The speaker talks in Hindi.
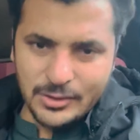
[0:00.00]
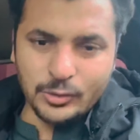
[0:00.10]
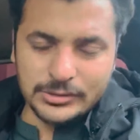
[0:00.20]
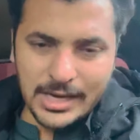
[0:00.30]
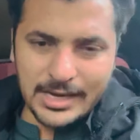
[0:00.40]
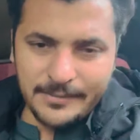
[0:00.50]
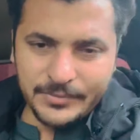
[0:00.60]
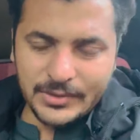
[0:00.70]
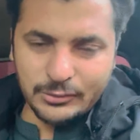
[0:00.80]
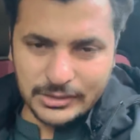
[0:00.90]
हुदारा
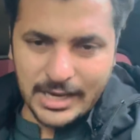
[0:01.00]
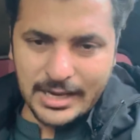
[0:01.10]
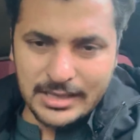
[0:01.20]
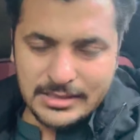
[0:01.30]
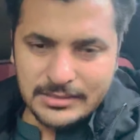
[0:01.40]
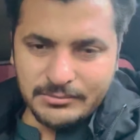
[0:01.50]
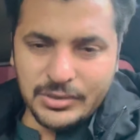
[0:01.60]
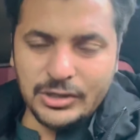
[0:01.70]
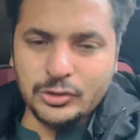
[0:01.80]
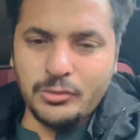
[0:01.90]
हुदारा
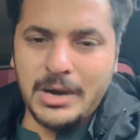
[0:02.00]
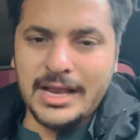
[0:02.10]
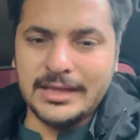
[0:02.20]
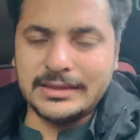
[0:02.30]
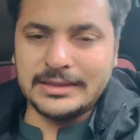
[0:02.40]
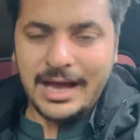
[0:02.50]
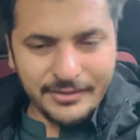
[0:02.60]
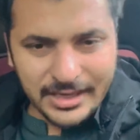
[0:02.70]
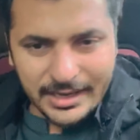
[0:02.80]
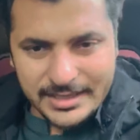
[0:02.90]
बुलंदो बाला
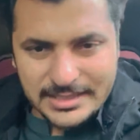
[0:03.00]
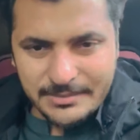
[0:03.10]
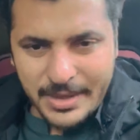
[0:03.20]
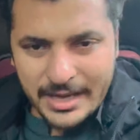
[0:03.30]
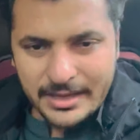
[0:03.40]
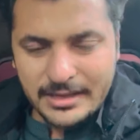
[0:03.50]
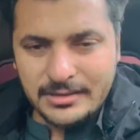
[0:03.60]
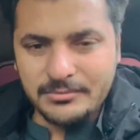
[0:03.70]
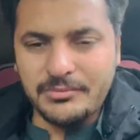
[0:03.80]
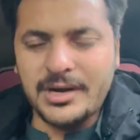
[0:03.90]
दावे करने से पहले
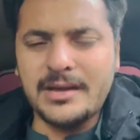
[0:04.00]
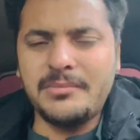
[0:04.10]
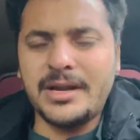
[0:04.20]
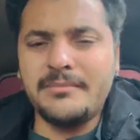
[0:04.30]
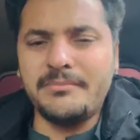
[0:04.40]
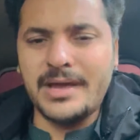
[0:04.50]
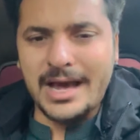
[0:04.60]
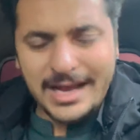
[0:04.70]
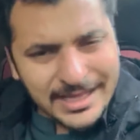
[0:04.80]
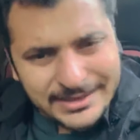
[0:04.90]
बड़े बड़े
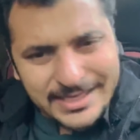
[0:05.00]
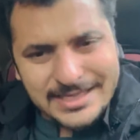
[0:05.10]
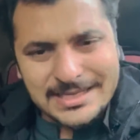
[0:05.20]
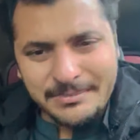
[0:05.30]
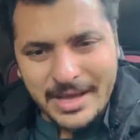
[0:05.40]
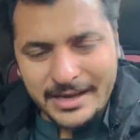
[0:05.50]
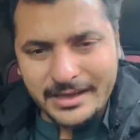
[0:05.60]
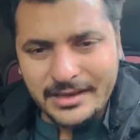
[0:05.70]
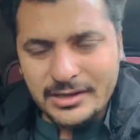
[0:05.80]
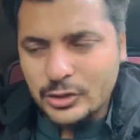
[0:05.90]
बयान देने से पहले